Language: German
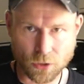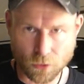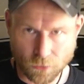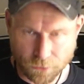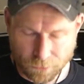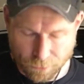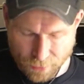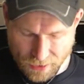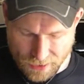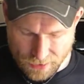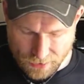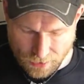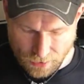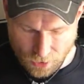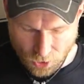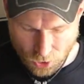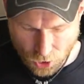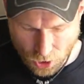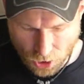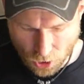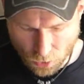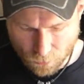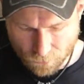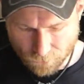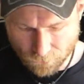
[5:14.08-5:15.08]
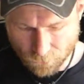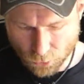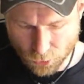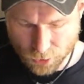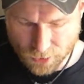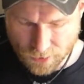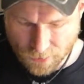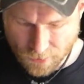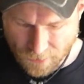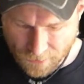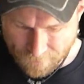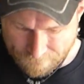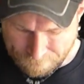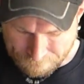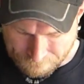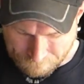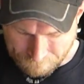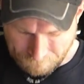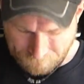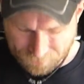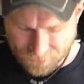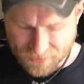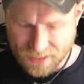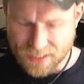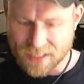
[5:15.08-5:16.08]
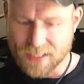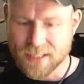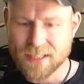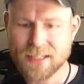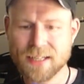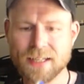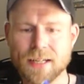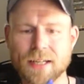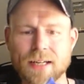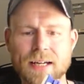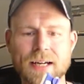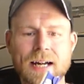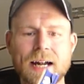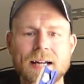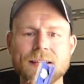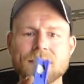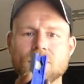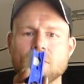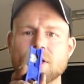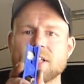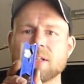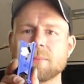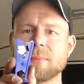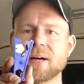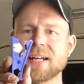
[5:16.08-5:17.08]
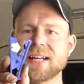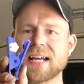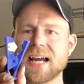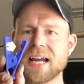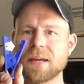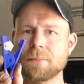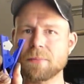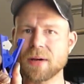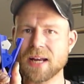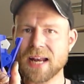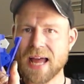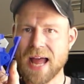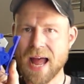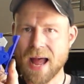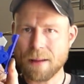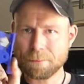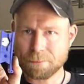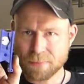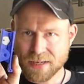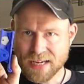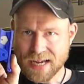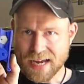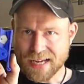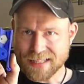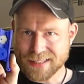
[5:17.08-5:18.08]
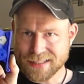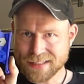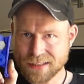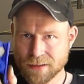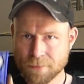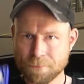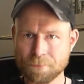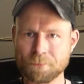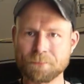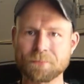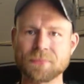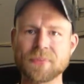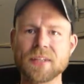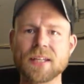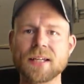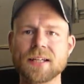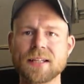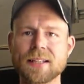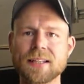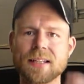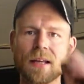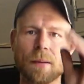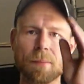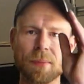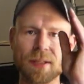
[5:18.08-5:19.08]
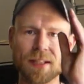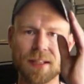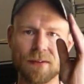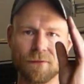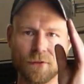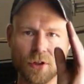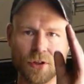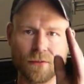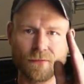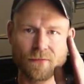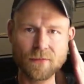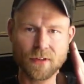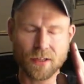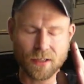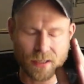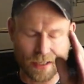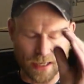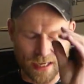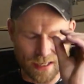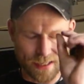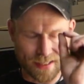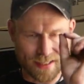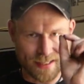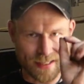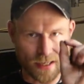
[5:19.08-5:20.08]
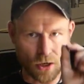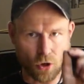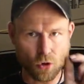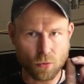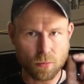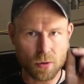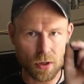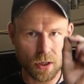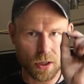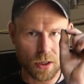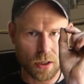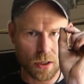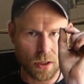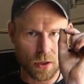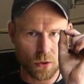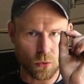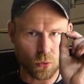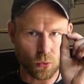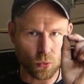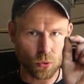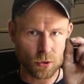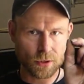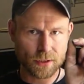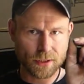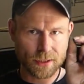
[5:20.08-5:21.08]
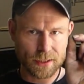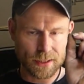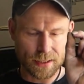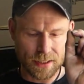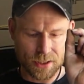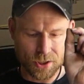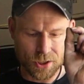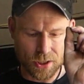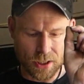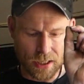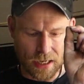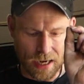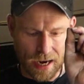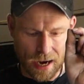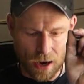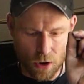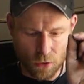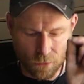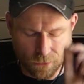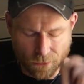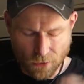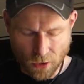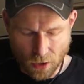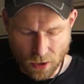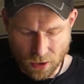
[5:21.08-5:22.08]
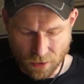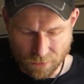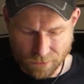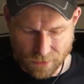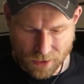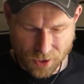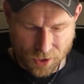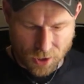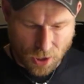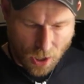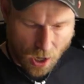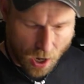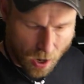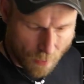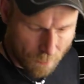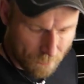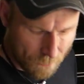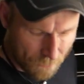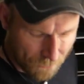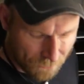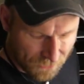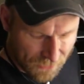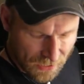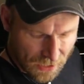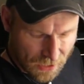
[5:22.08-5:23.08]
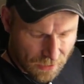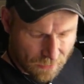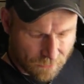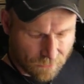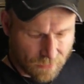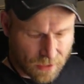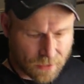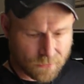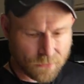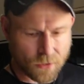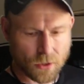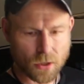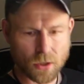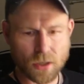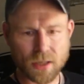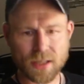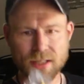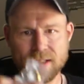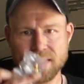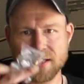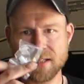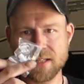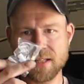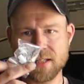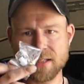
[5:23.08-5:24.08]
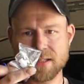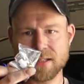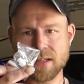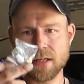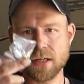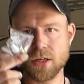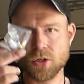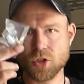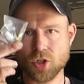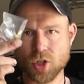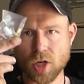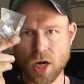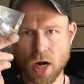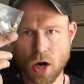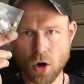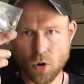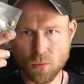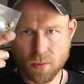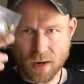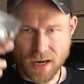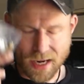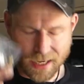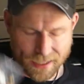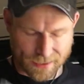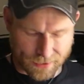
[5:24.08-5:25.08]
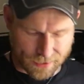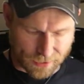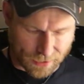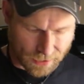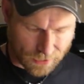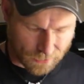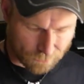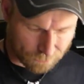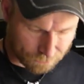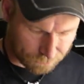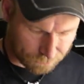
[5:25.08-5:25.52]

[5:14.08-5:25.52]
Luftbälge geschraubt wird, sollte man einmal abcutten damit wir eine saubere, ordentliche Auflagefläche haben, wenn wir diese Schraube reindrehen.